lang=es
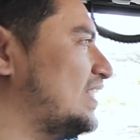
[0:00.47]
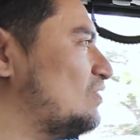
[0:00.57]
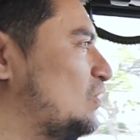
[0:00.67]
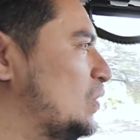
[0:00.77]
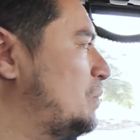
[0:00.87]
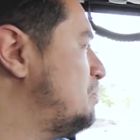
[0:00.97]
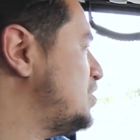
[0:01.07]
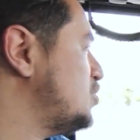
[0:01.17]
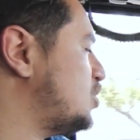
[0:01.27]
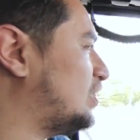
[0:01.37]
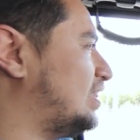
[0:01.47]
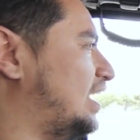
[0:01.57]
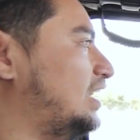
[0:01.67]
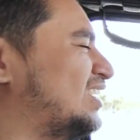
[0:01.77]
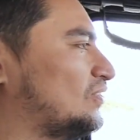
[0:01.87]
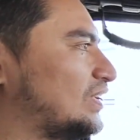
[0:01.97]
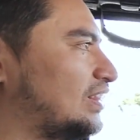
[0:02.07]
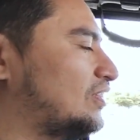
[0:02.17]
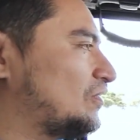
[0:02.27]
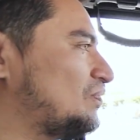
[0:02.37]
me en un pinche trailer con
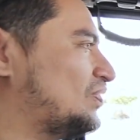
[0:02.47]
esto.